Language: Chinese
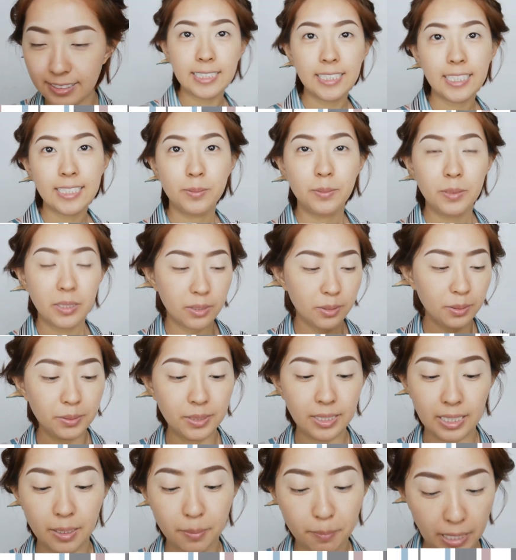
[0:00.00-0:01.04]
今天咱们要用
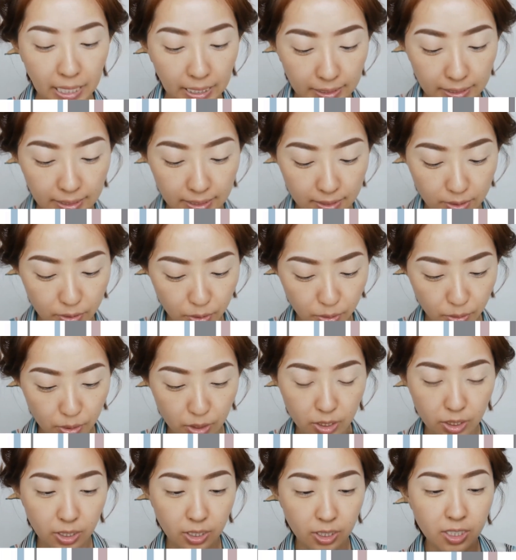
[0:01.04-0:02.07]
的眼影盘呢，就
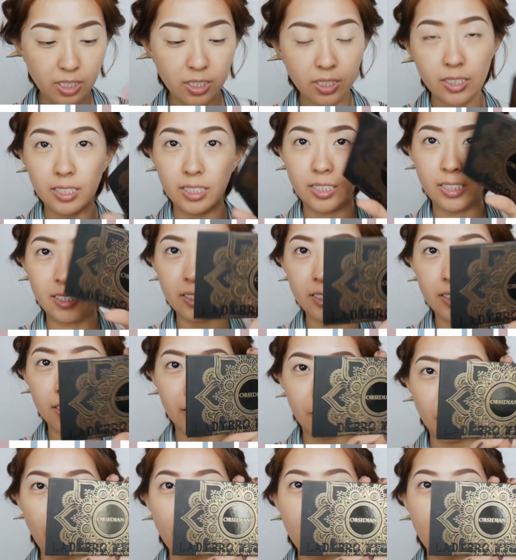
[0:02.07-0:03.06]
是这一个。